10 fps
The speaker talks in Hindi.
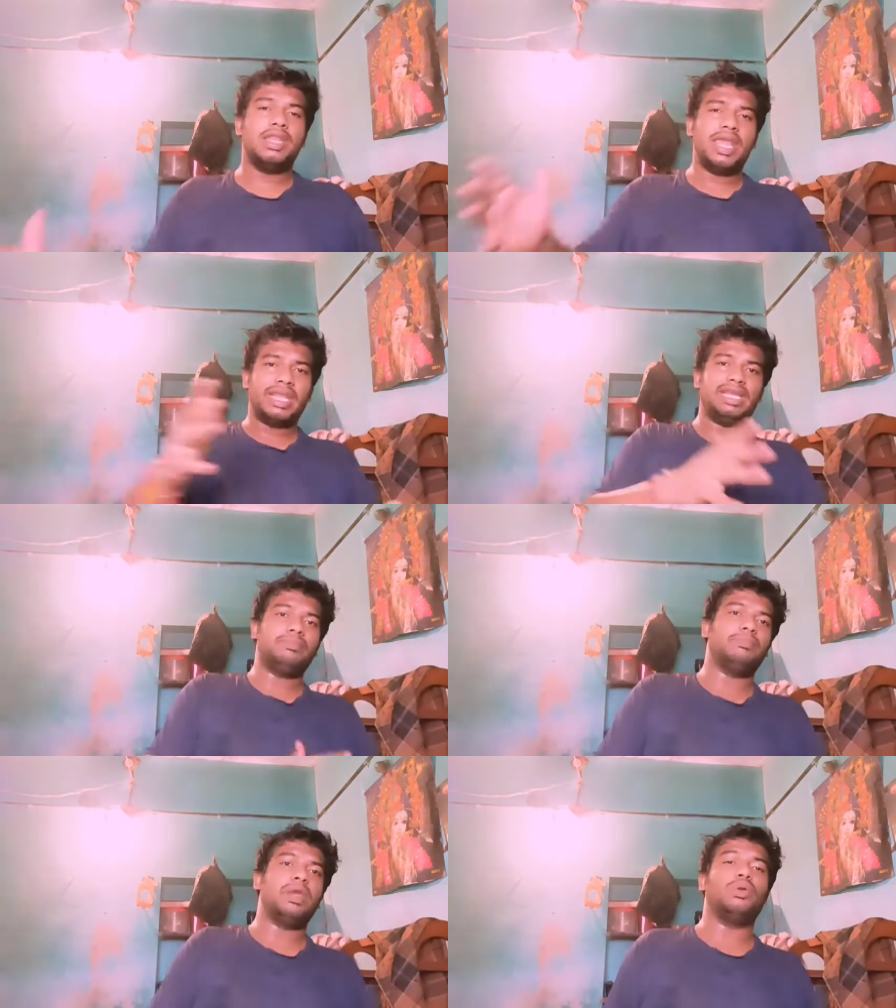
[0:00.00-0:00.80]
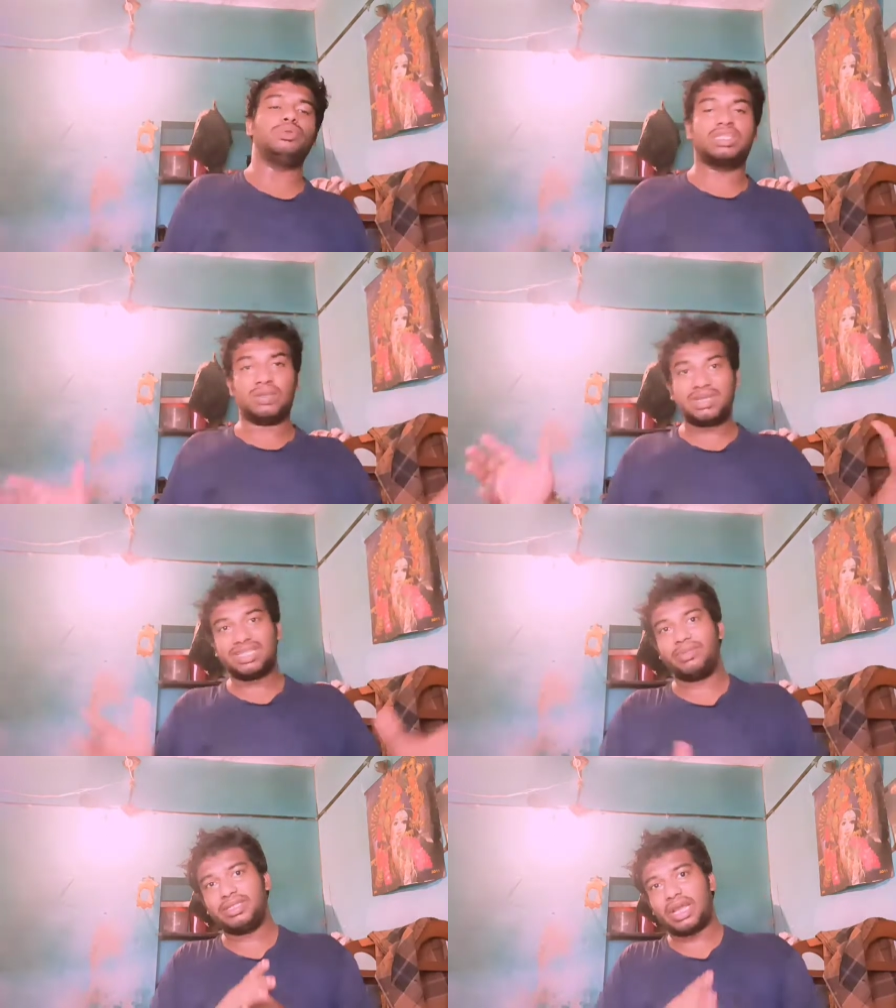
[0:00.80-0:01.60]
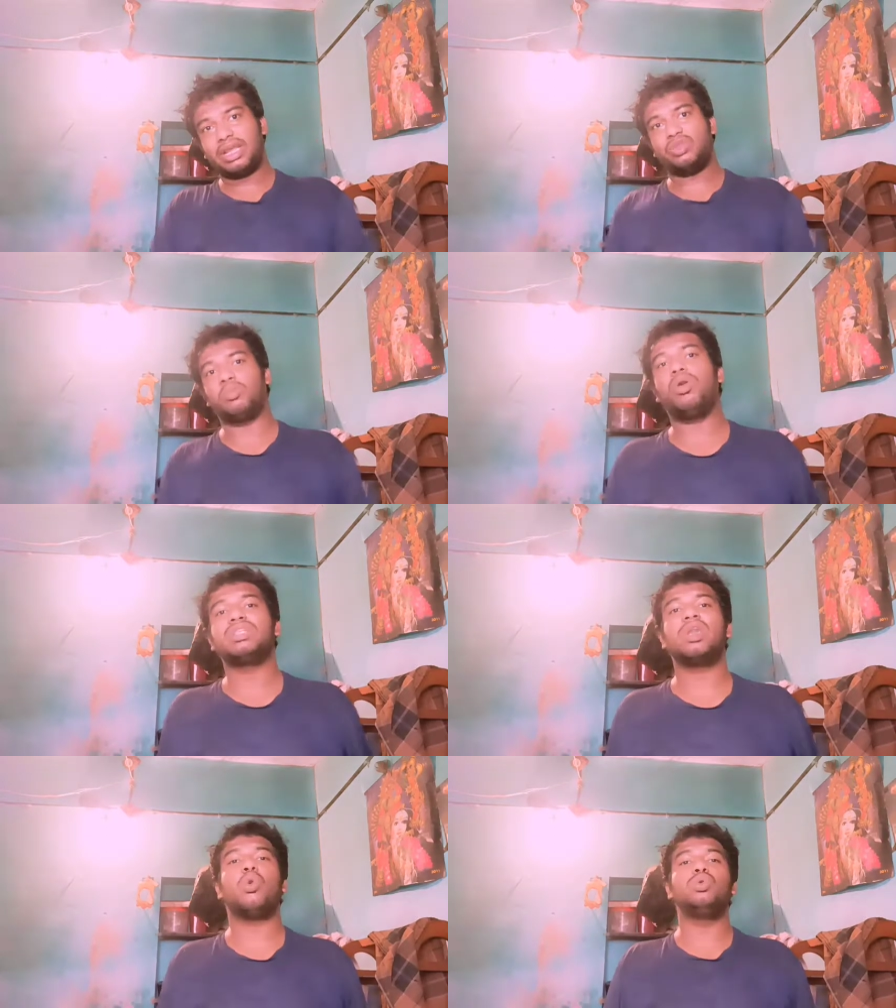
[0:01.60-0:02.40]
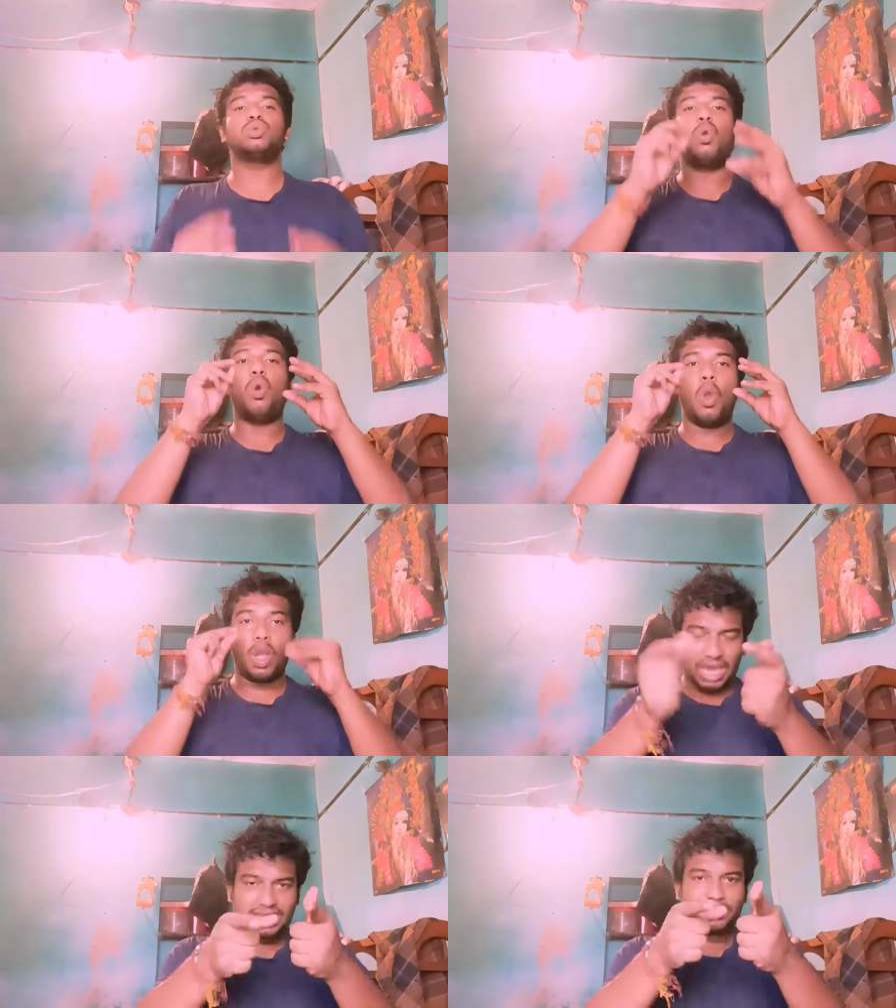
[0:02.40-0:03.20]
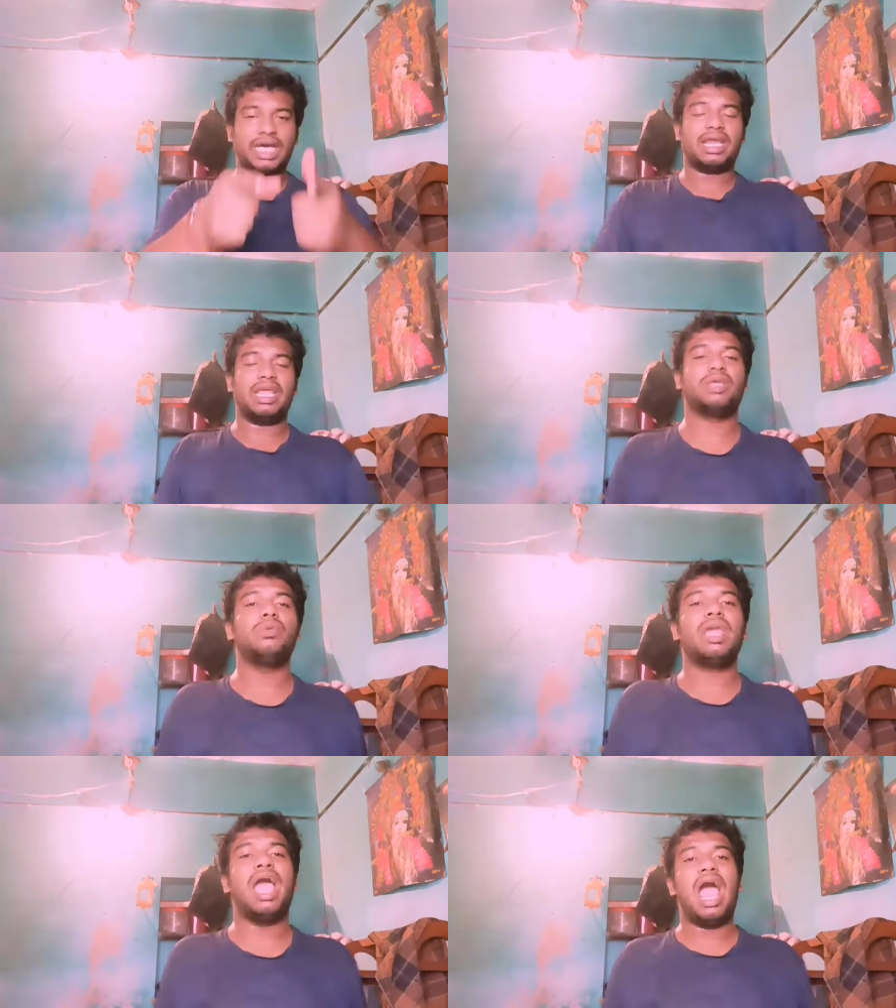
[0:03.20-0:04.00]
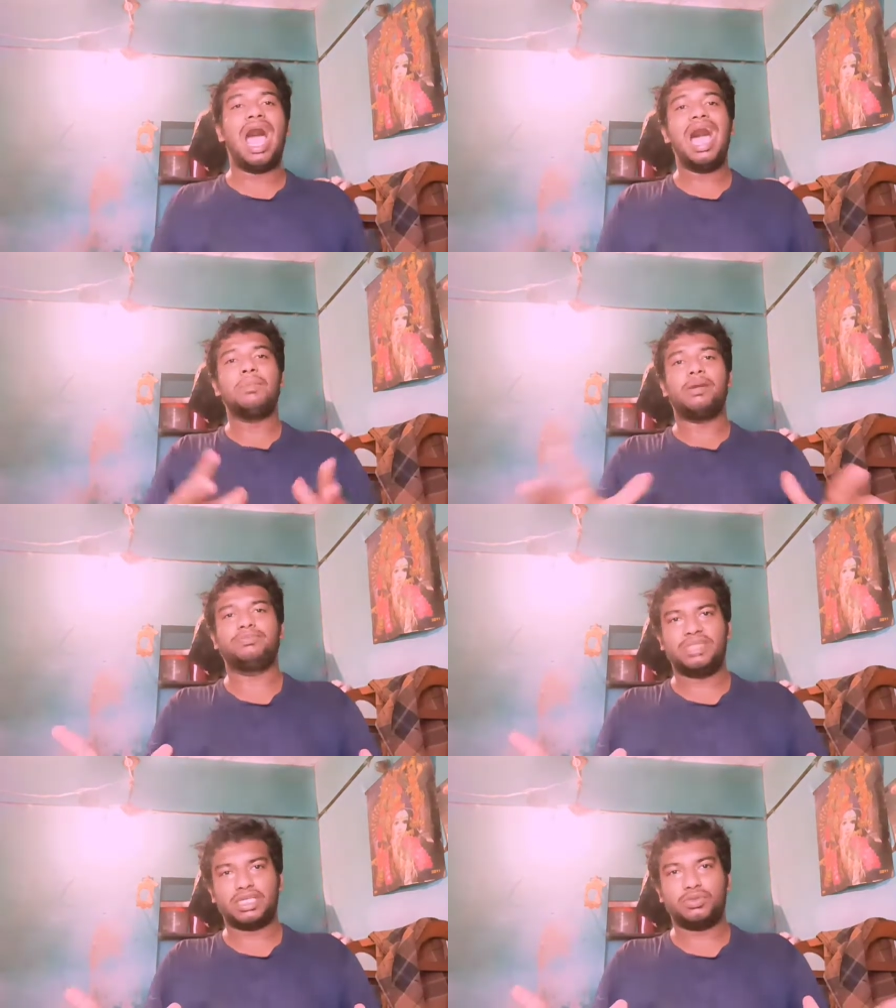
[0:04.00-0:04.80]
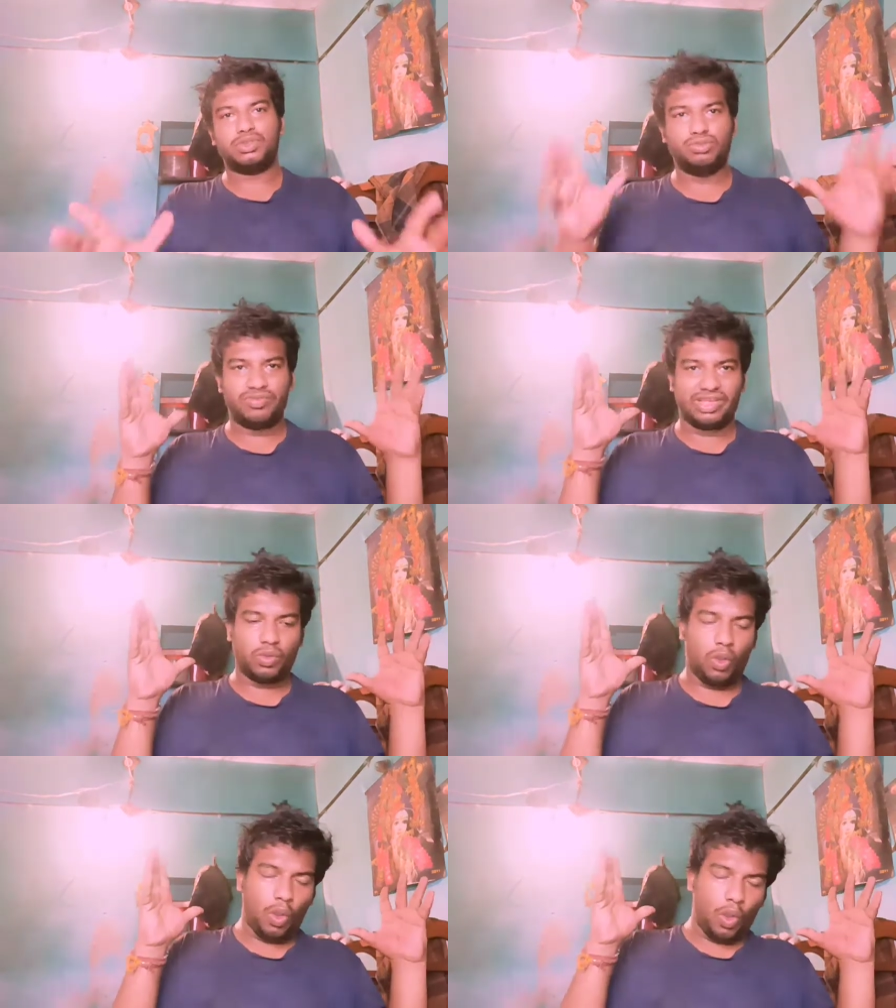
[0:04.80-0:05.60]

नेगेटिव में और उसके समर्थन में जा रहे हैं तो बहुत सारे लोग उसको गलत बता रहे हैं क्योंकि हम अब तक उस मूवी को